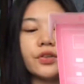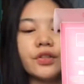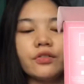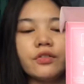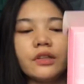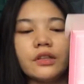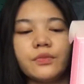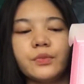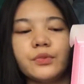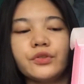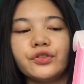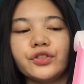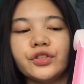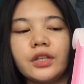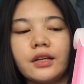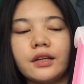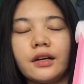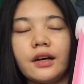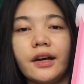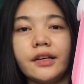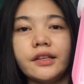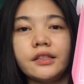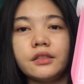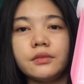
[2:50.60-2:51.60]
ito na po siya
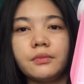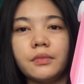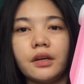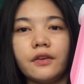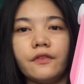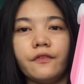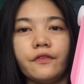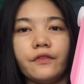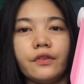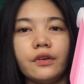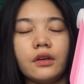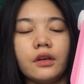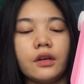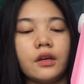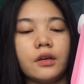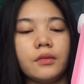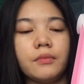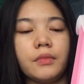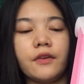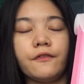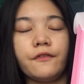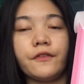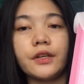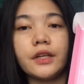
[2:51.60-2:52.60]
guys, may, ay,
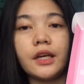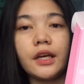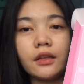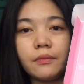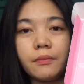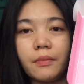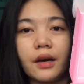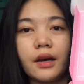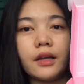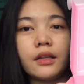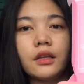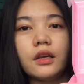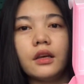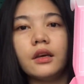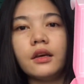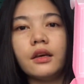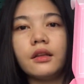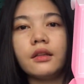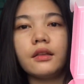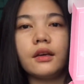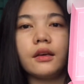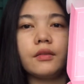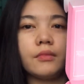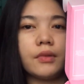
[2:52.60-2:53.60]
may free headband,
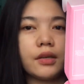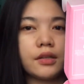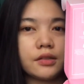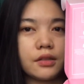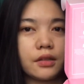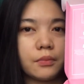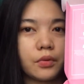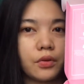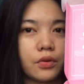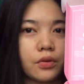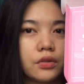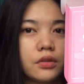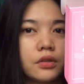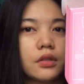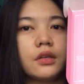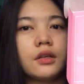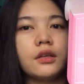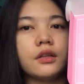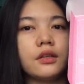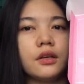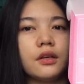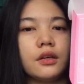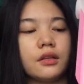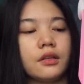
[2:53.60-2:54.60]
then may sabon,
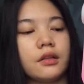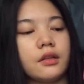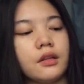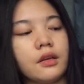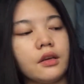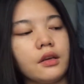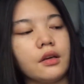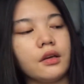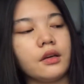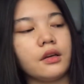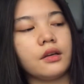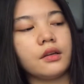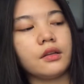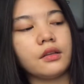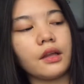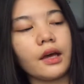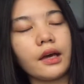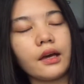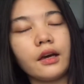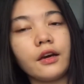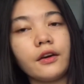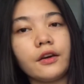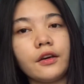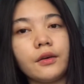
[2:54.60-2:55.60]
and then na,
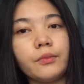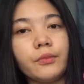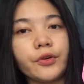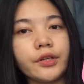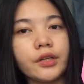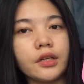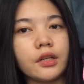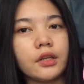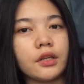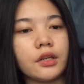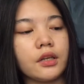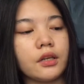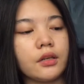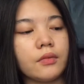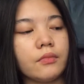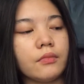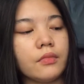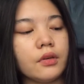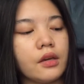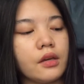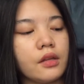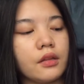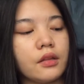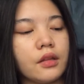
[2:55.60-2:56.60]
ay morning cream,
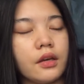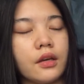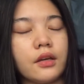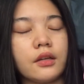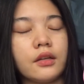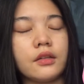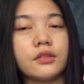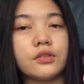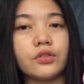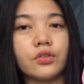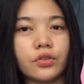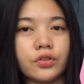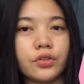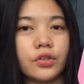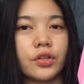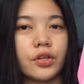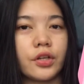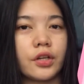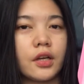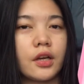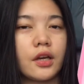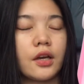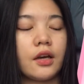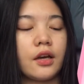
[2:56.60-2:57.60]
then toner,
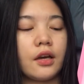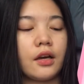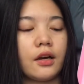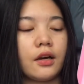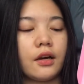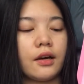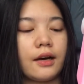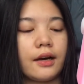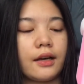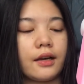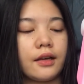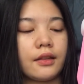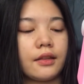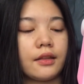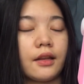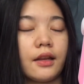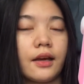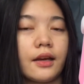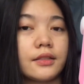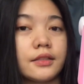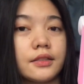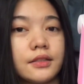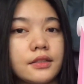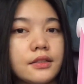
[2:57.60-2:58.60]
and the
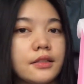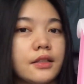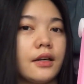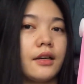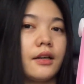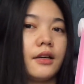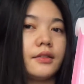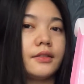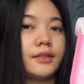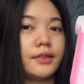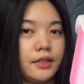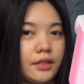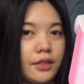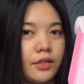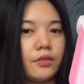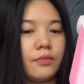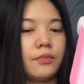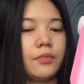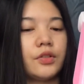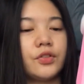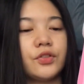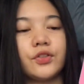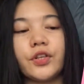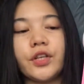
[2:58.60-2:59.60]
last is the serum.
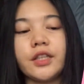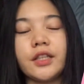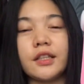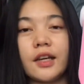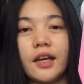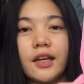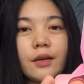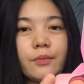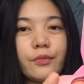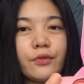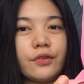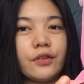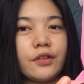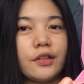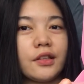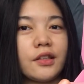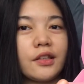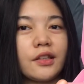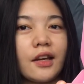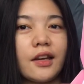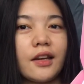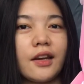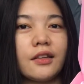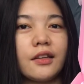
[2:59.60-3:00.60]
So ito try, na po, ito
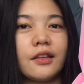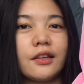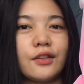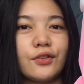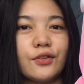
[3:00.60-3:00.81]
try natin